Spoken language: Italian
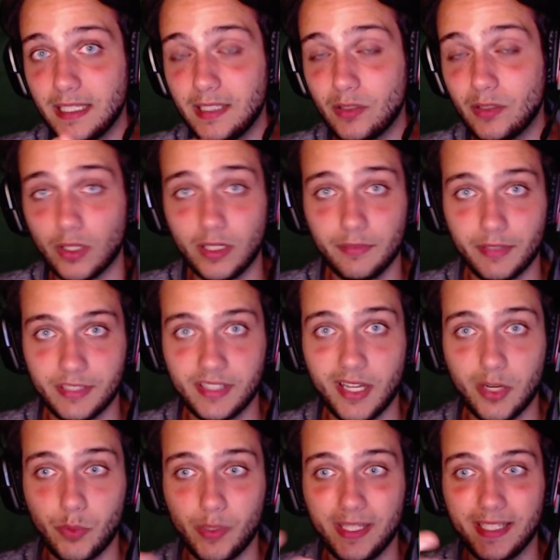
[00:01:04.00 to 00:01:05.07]
il, loro
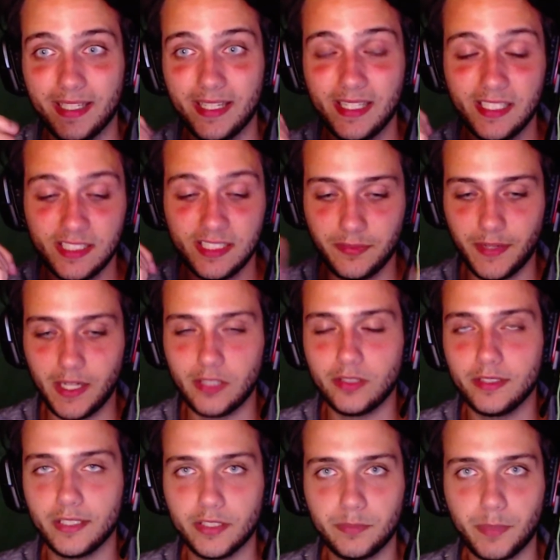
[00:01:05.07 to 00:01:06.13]
anniversario quindi si
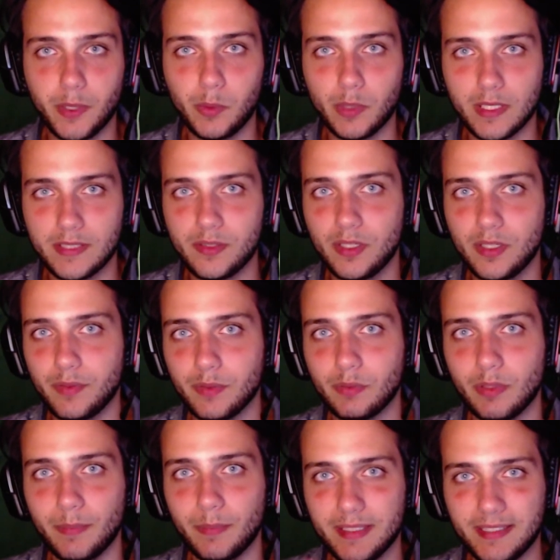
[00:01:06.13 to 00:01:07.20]
faranno le speculazioni
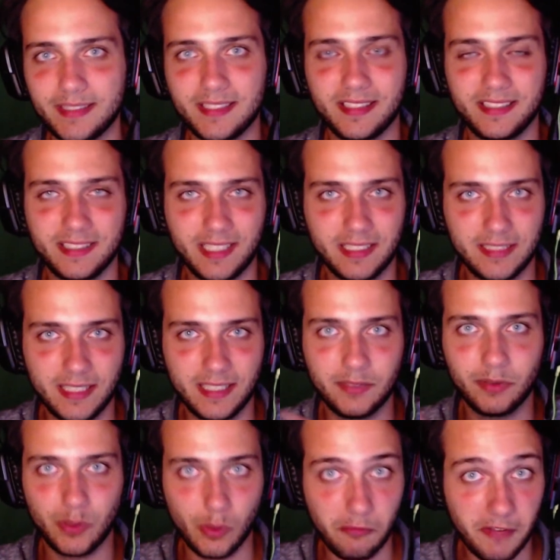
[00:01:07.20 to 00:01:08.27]
eventualmente se si tratterà
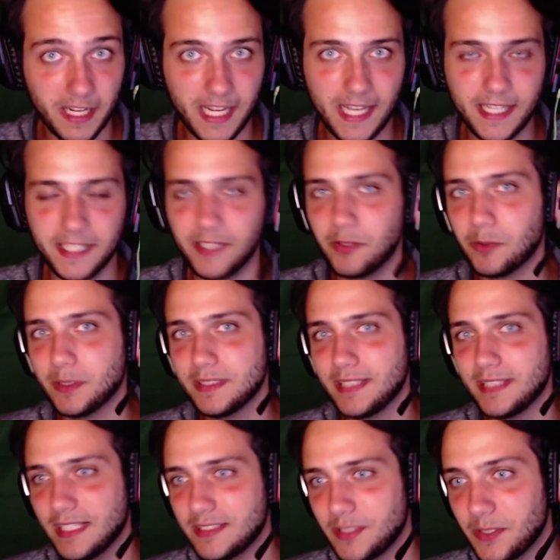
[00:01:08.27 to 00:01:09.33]
di una nuova Kairi o
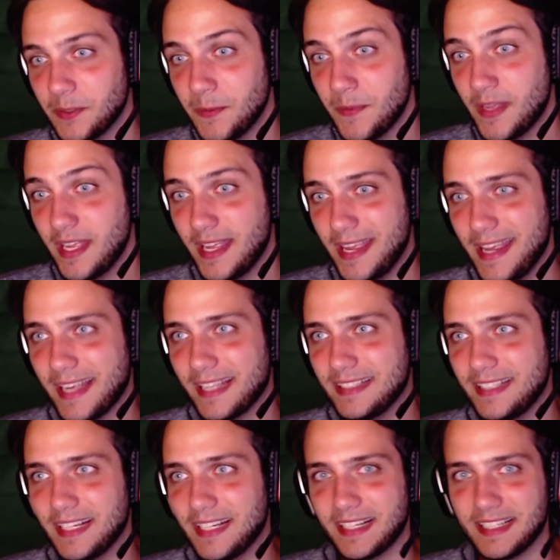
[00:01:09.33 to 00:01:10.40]
quant'altro e che
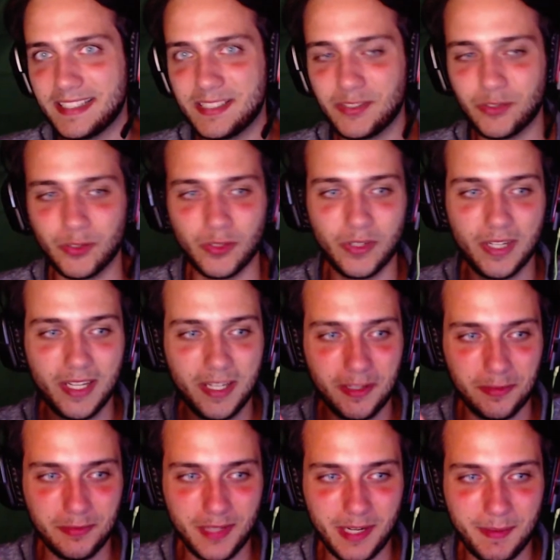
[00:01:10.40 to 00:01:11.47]
dire ragazzi sono
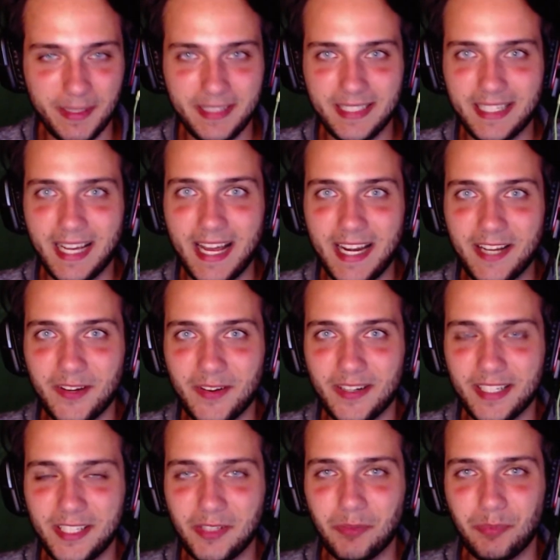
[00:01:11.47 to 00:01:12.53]
veramente carico
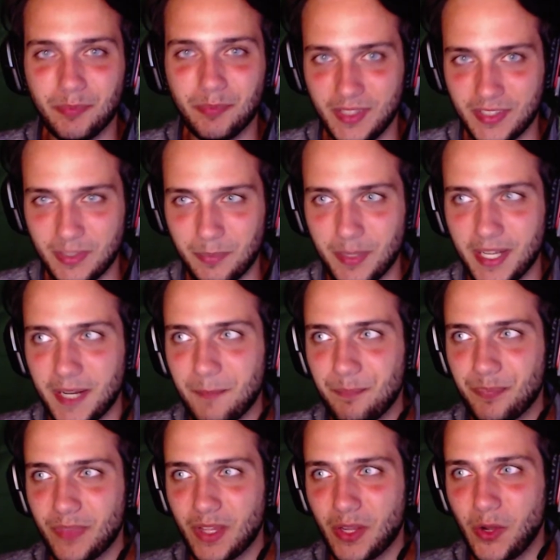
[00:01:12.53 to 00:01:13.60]
anch'io di sapere
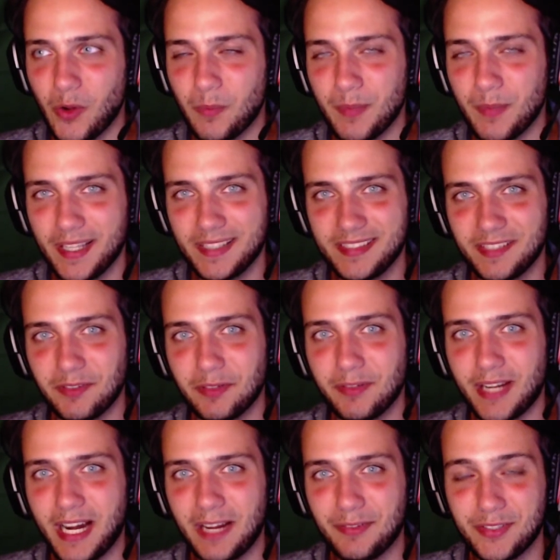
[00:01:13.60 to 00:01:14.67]
come si
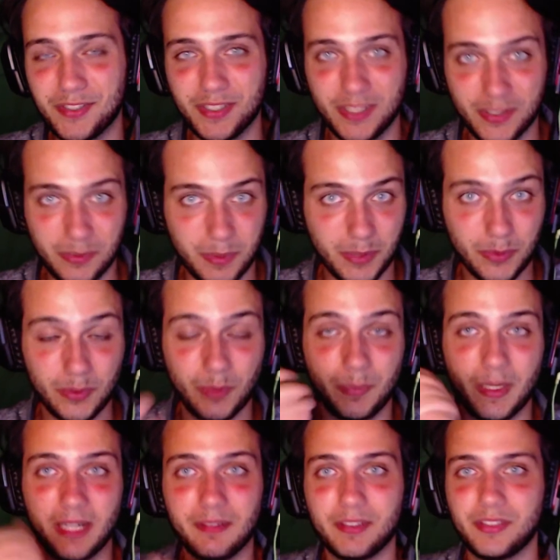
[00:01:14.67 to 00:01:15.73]
evolverà la faccenda soprattutto
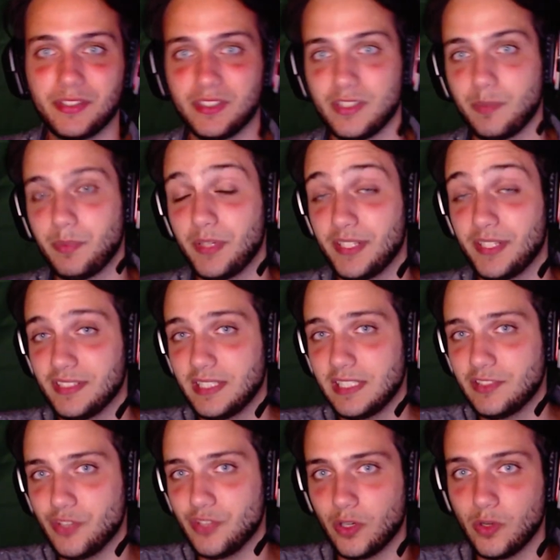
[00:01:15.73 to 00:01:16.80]
per la ah. versione giapponese
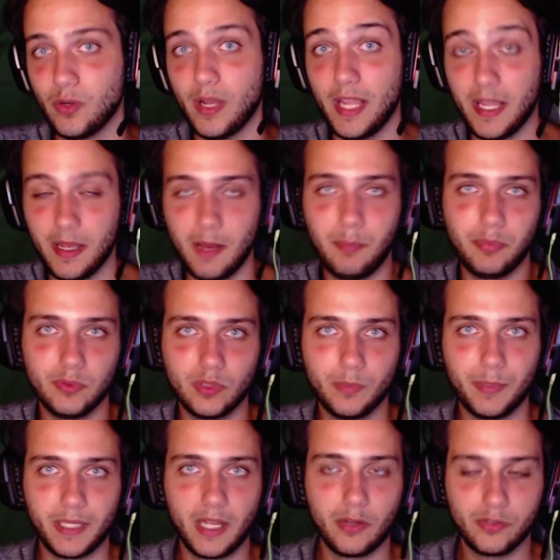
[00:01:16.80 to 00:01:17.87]
del gioco e appunto
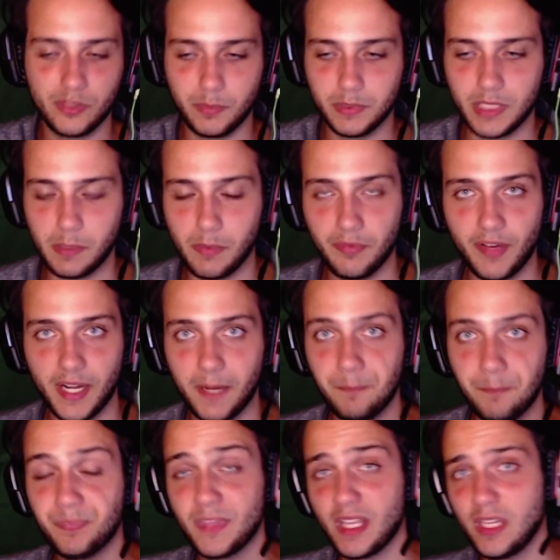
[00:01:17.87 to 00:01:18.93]
perché così potremo fare
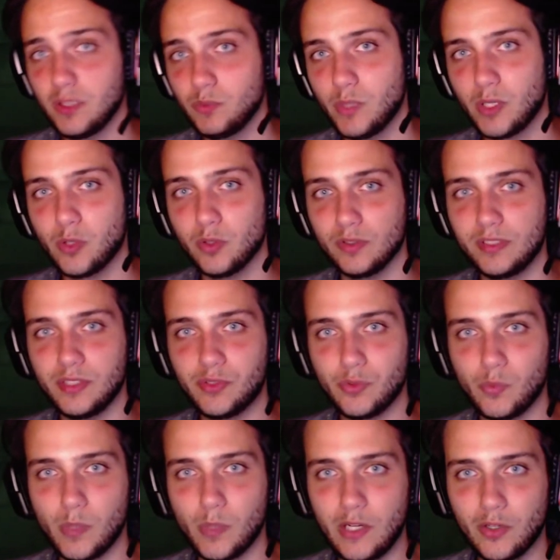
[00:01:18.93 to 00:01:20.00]
due conti
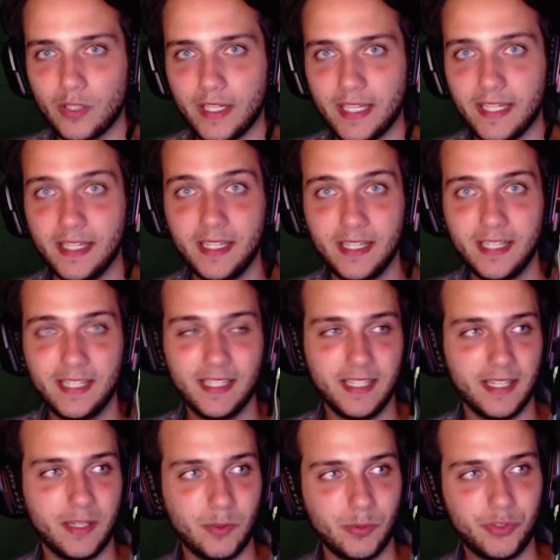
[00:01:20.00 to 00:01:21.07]
su quello che
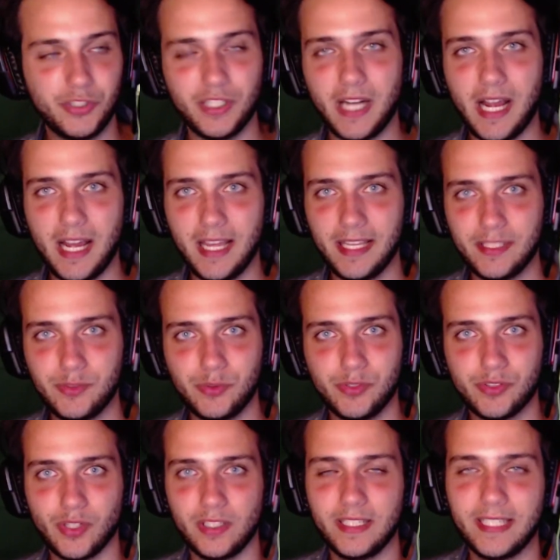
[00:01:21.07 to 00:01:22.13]
eh, uscirà e sui
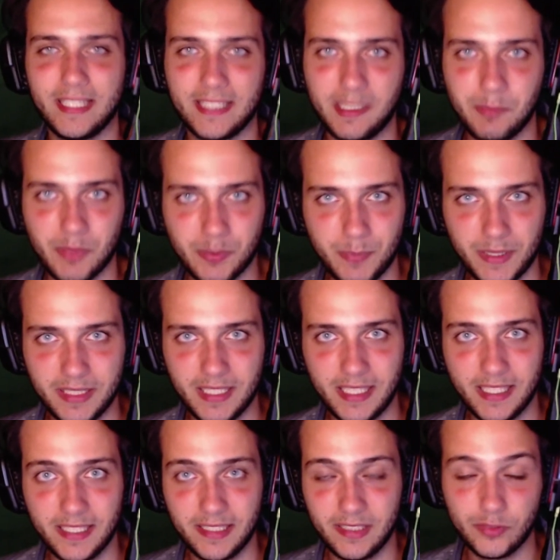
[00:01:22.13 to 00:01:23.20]
soldi che andremo a
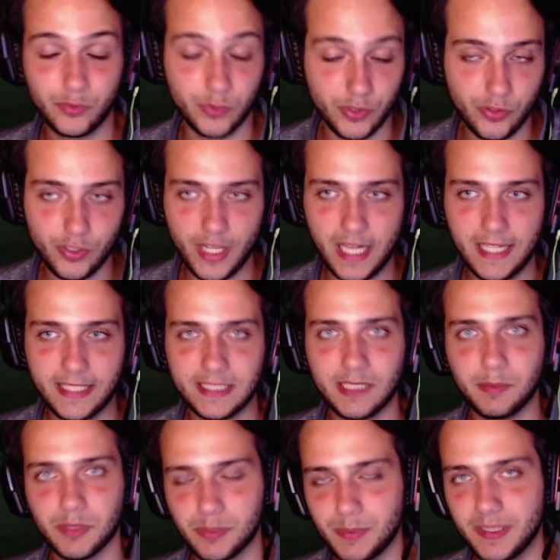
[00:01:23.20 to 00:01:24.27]
spendere sui gioielli che
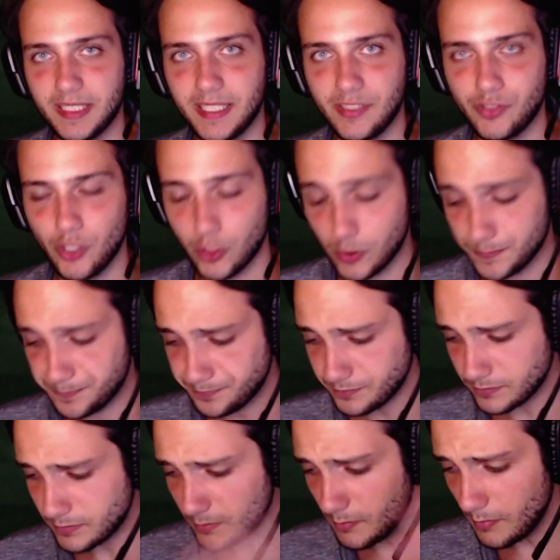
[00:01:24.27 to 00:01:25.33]
andremo a spendere in gioco.
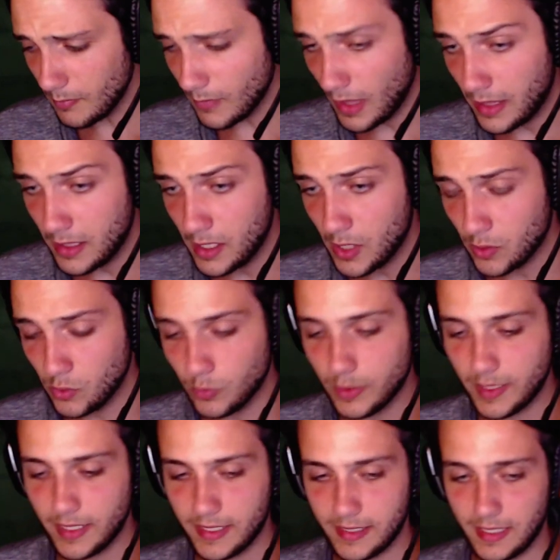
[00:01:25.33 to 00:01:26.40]

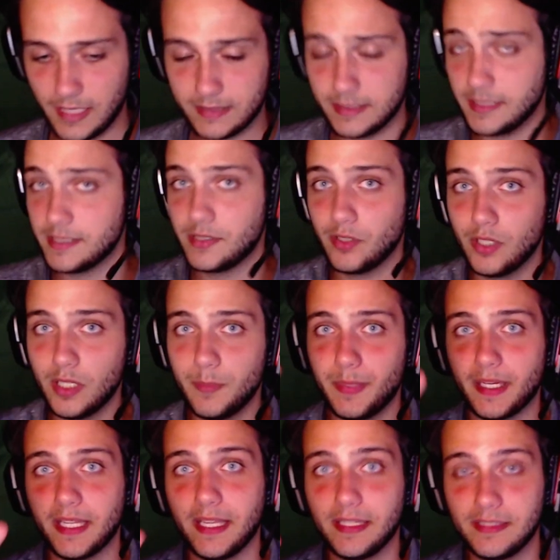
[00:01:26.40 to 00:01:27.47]
Dunque, attenzione
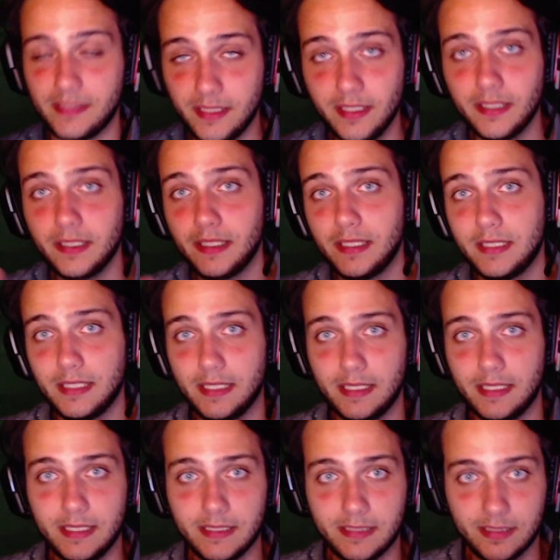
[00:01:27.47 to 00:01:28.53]
perché sì,
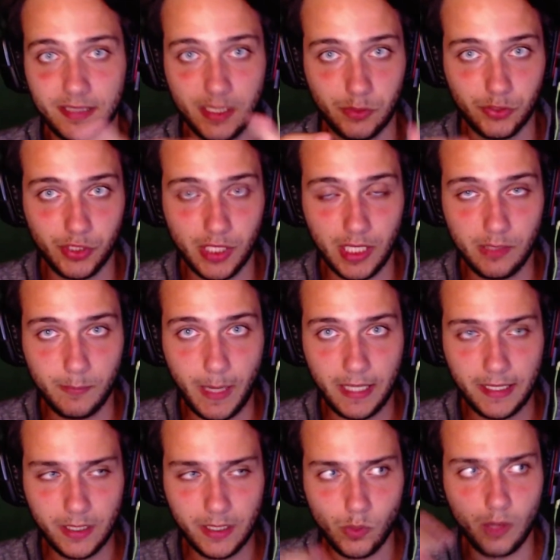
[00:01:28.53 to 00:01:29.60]
eh, stasera uscirà il
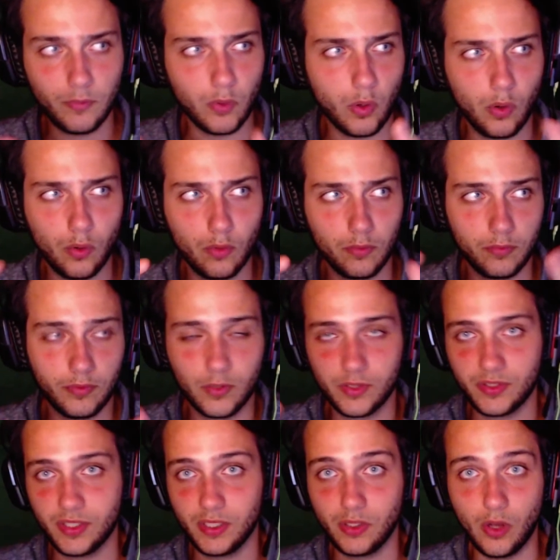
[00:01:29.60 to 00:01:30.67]
banner nuovo o
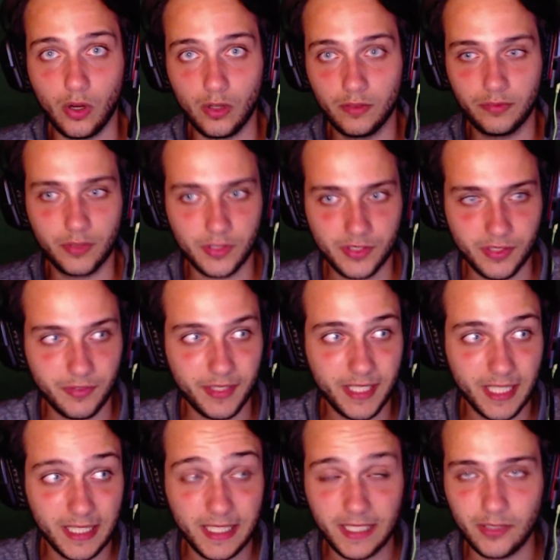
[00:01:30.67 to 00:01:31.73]
forse no, forse
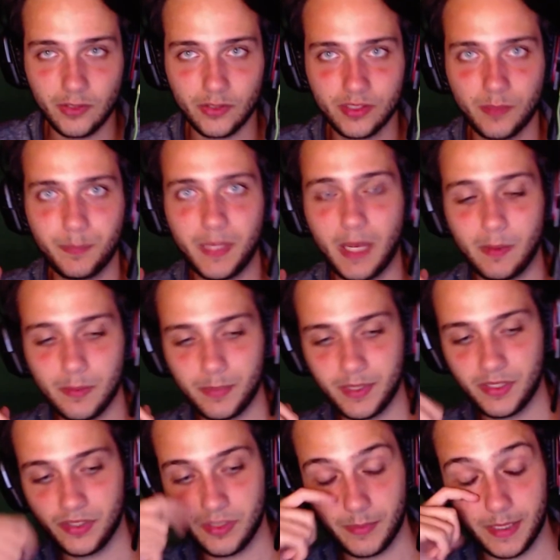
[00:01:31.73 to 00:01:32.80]
venerdì, non lo sappiamo
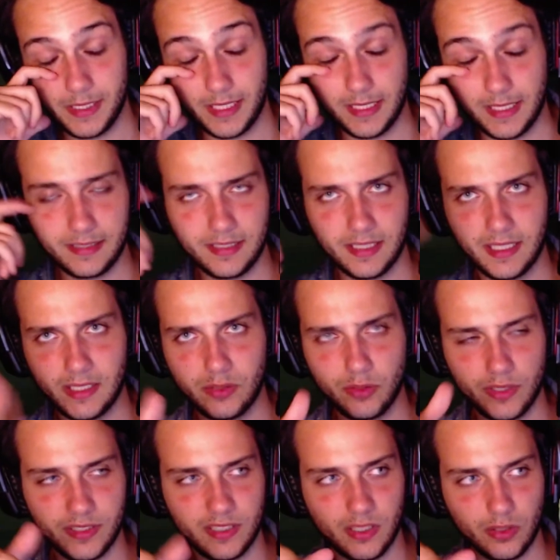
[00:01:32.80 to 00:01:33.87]
precisamente, anche se credo
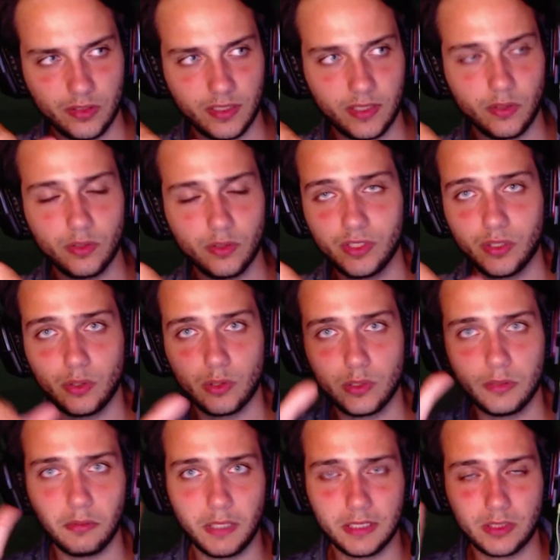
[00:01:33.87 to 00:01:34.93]
che stanotte co- si
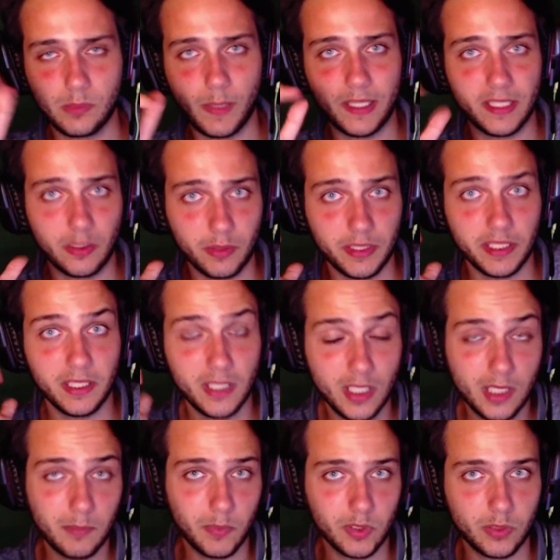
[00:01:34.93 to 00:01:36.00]
concluda un altro banner, quindi
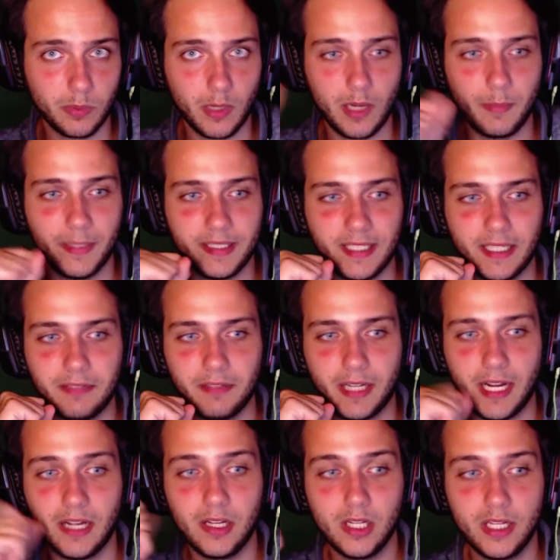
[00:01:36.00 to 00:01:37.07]
molto probabilmente
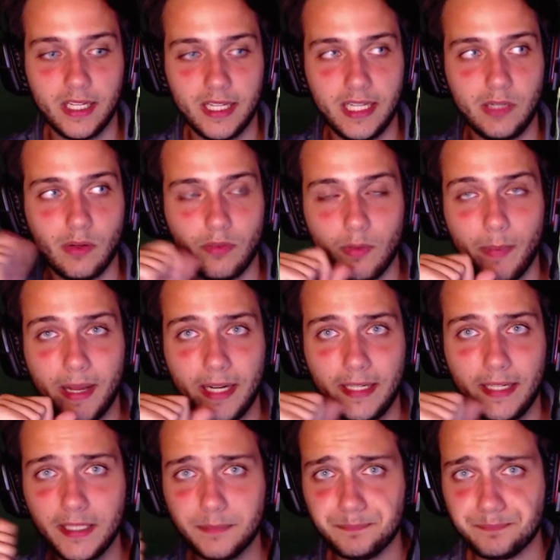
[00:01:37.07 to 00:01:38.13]
arriverà il nuovo banner.